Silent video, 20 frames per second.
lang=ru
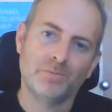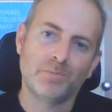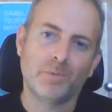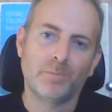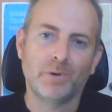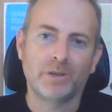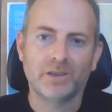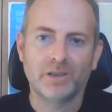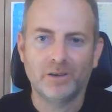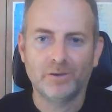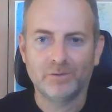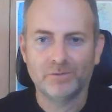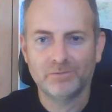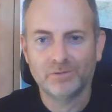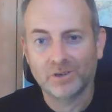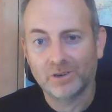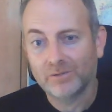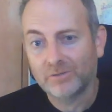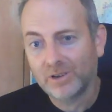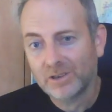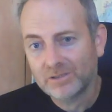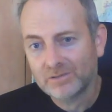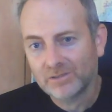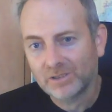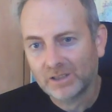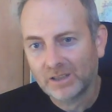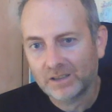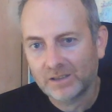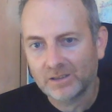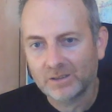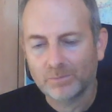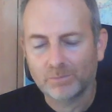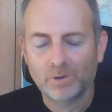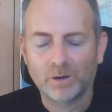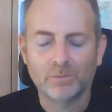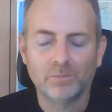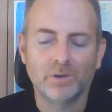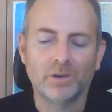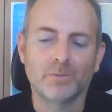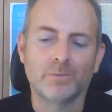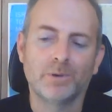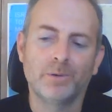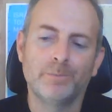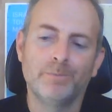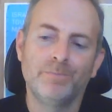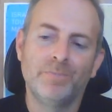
попадаю, нарываясь на какие-то проблемы.